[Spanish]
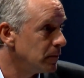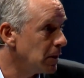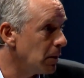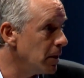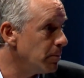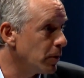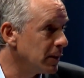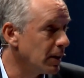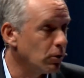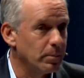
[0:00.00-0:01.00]
Tal vez porque
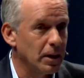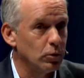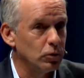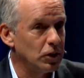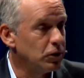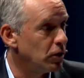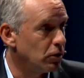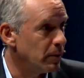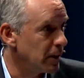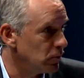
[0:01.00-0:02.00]
estás comprando en un sitio de
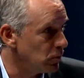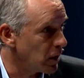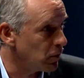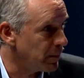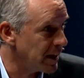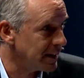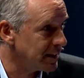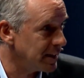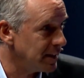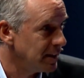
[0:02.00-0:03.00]
e-commerce que nunca
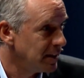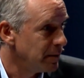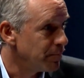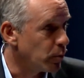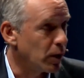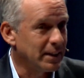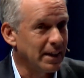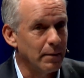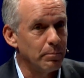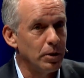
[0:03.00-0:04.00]
compraste, porque te
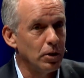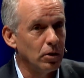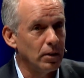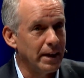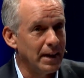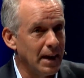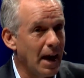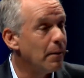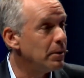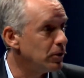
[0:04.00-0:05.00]
cambió el
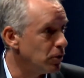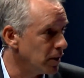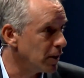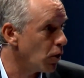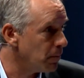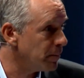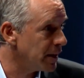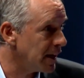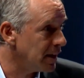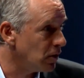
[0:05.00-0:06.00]
hábito de
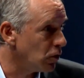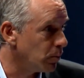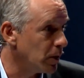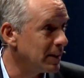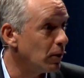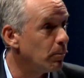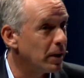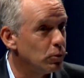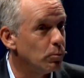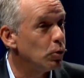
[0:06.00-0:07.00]
compra o porque estás
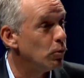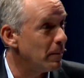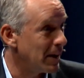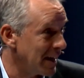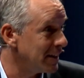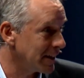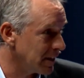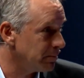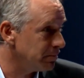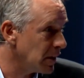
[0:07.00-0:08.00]
comprando un volumen más grande,
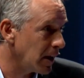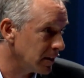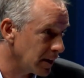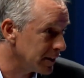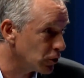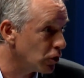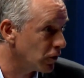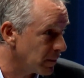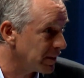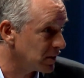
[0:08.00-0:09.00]
que a todos
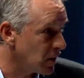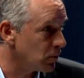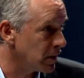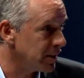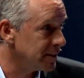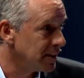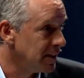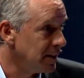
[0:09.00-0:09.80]
nos ha pasado alguna vez.